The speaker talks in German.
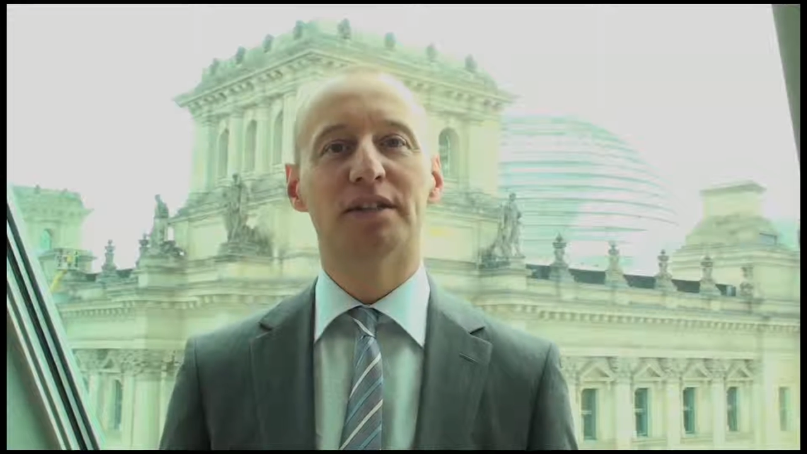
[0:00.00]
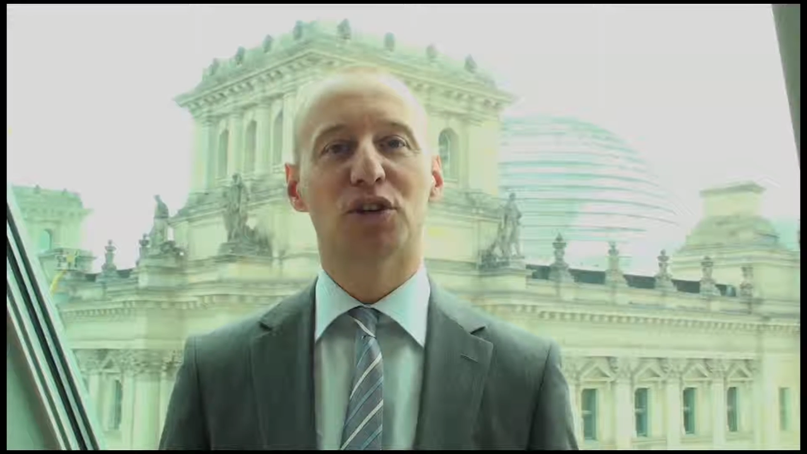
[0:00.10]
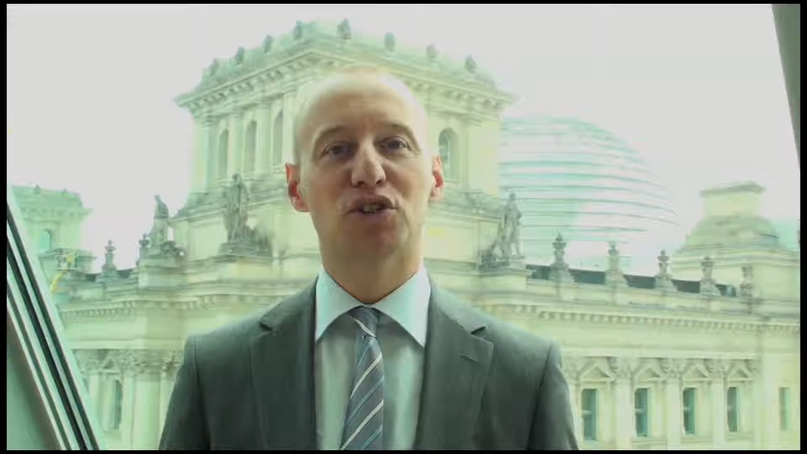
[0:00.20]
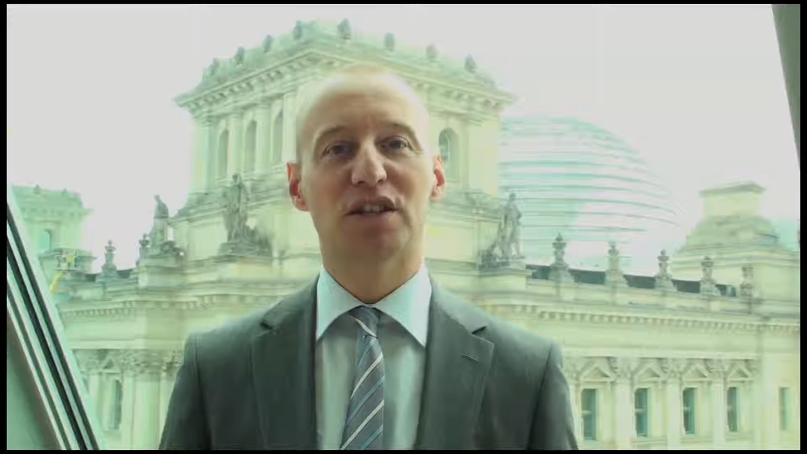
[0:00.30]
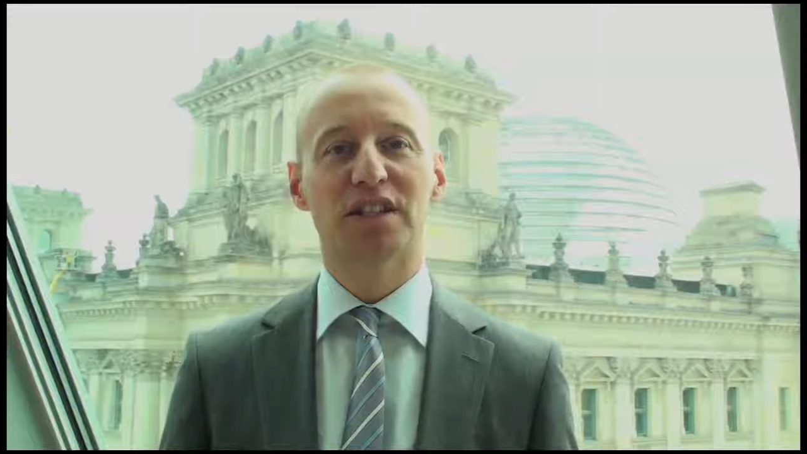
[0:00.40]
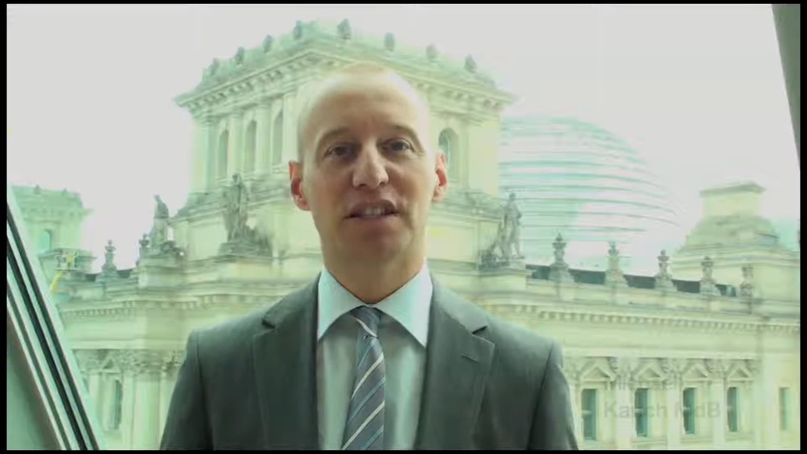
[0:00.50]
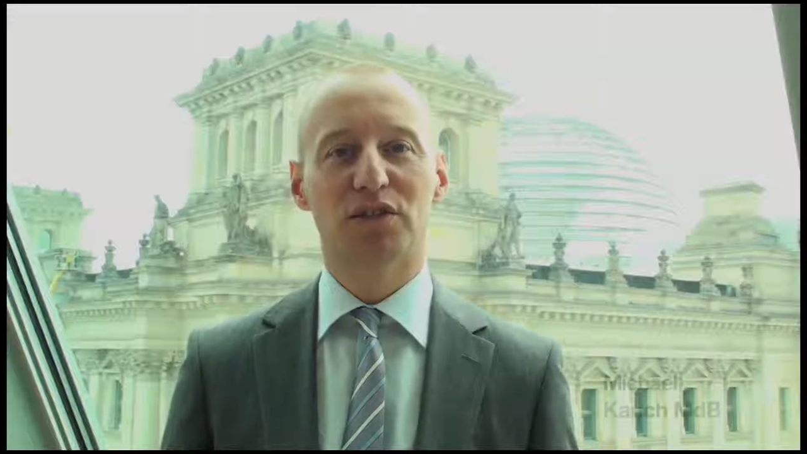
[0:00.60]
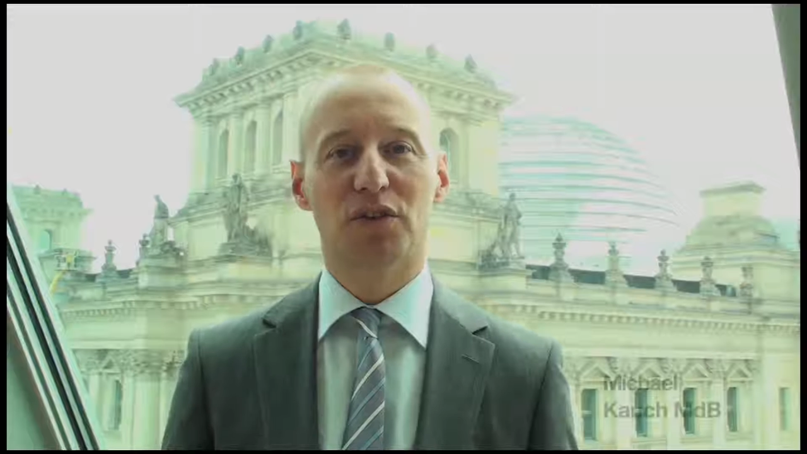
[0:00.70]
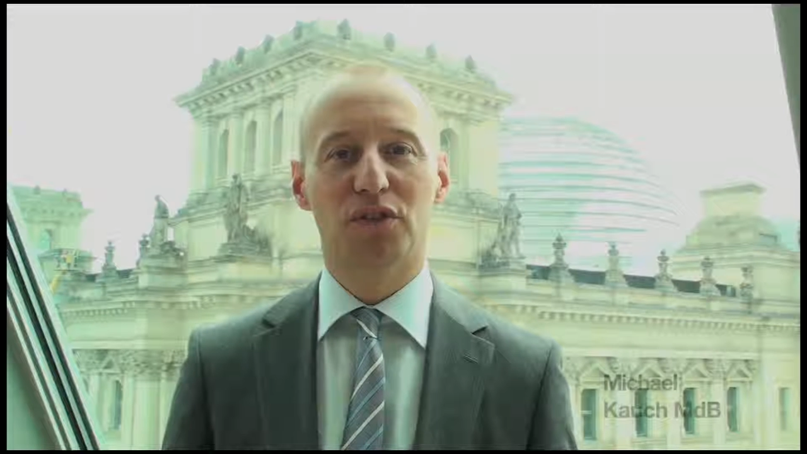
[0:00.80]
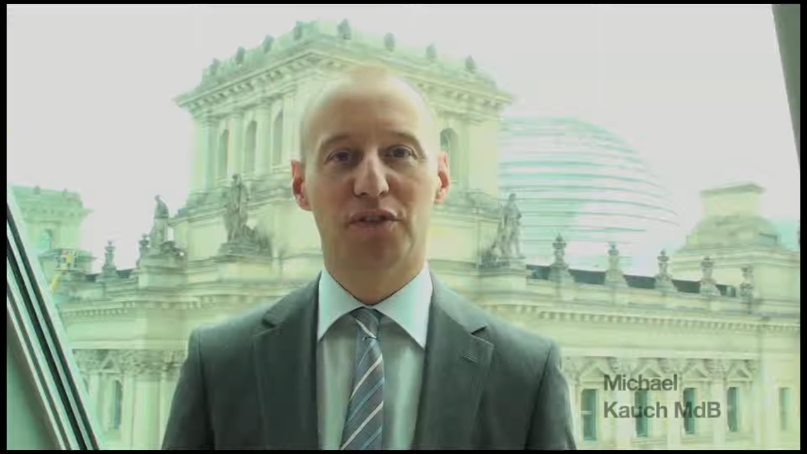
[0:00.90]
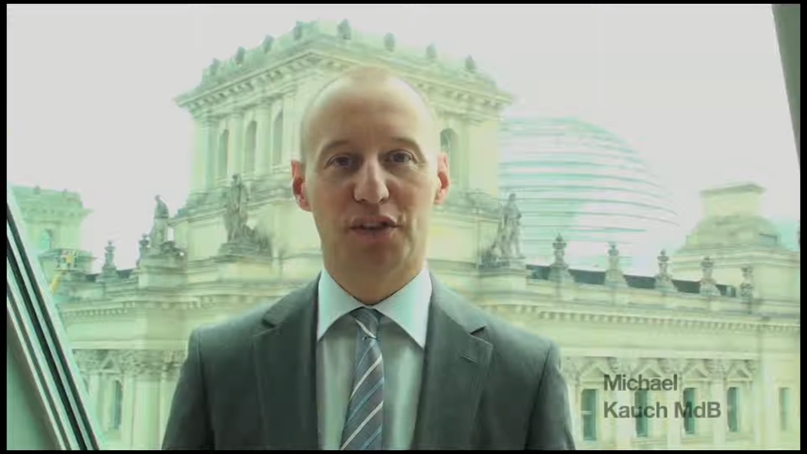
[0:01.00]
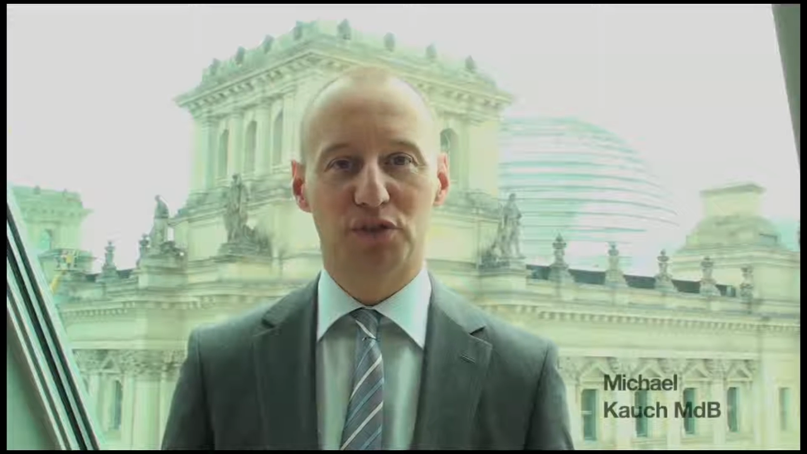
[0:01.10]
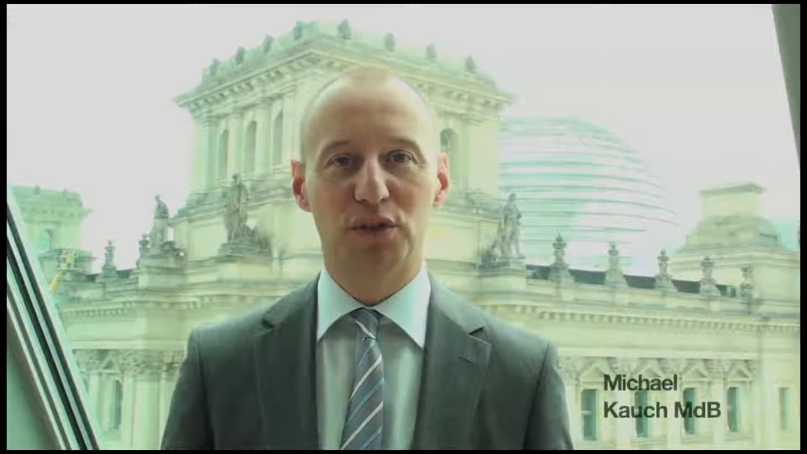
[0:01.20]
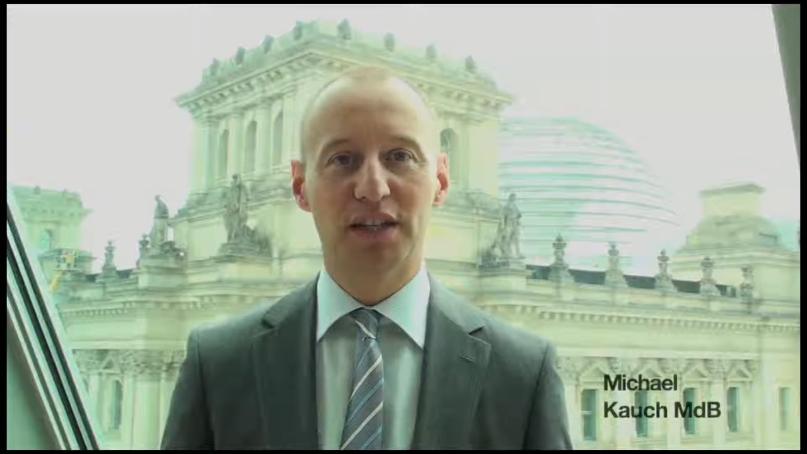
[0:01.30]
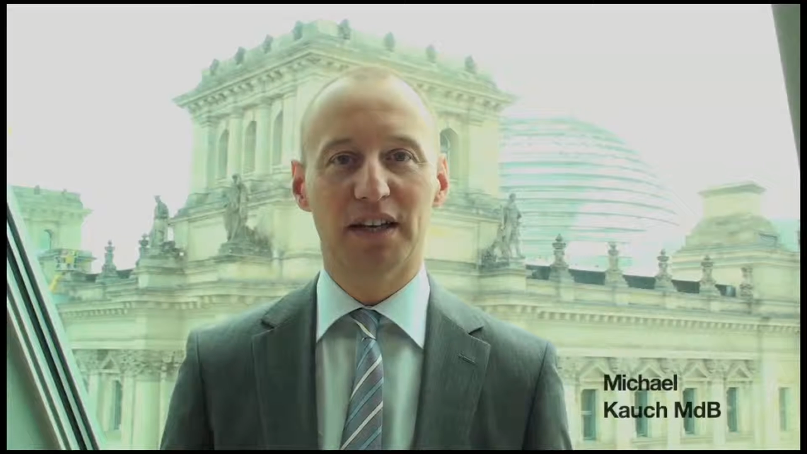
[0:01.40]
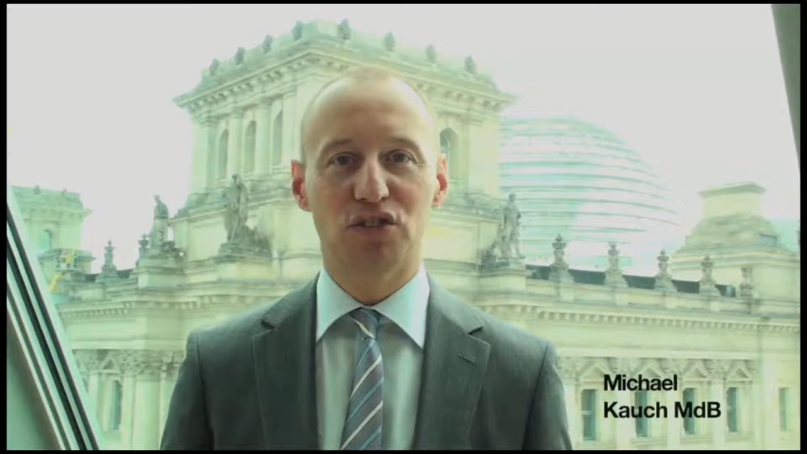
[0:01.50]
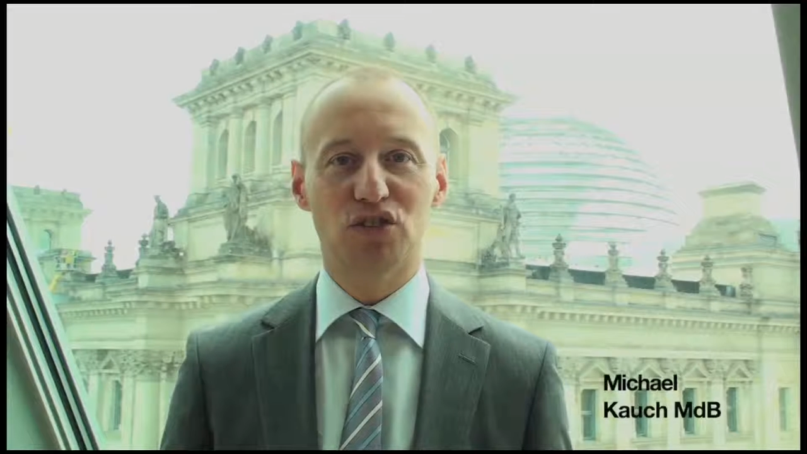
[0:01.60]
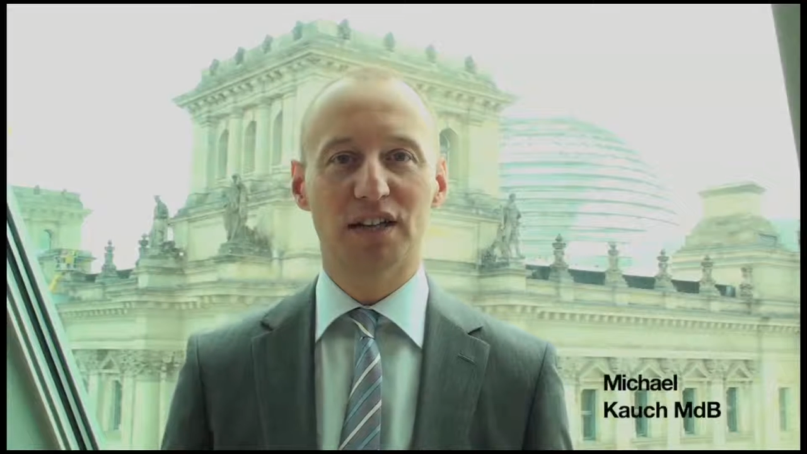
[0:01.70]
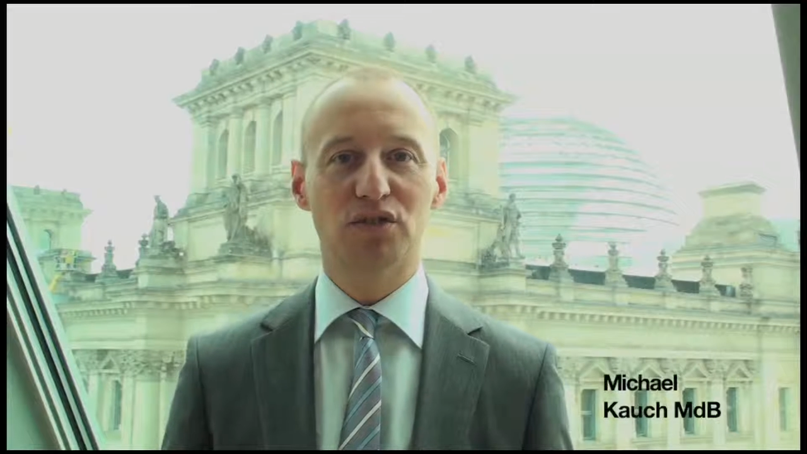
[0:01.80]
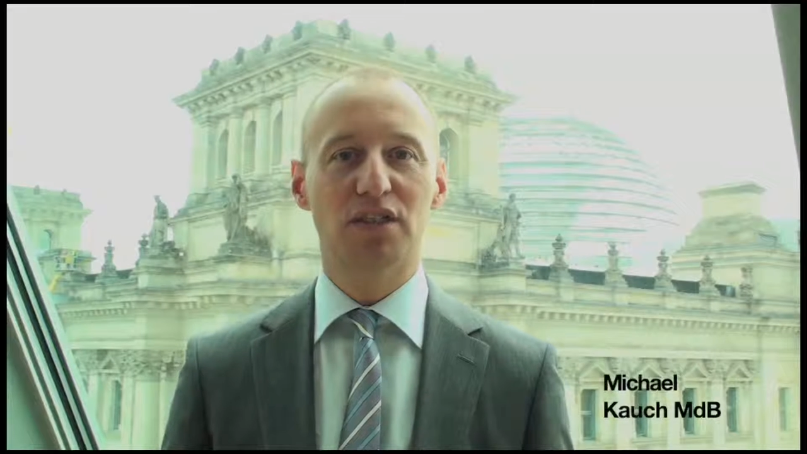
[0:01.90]
Deutschland die Christopher Street Days
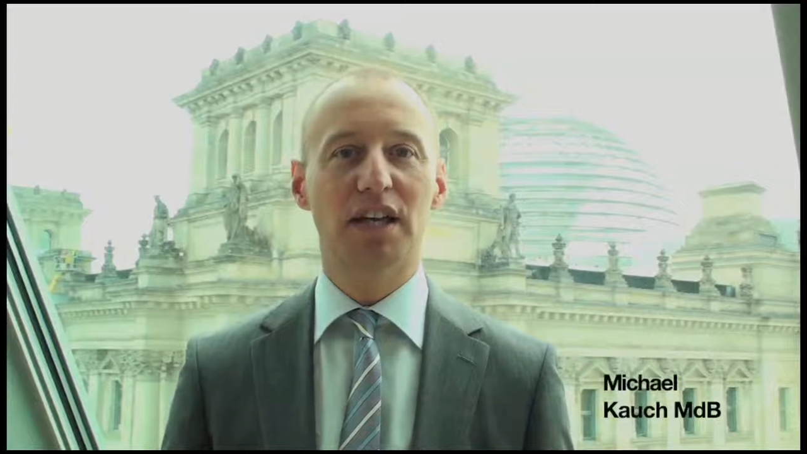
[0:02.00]
statt und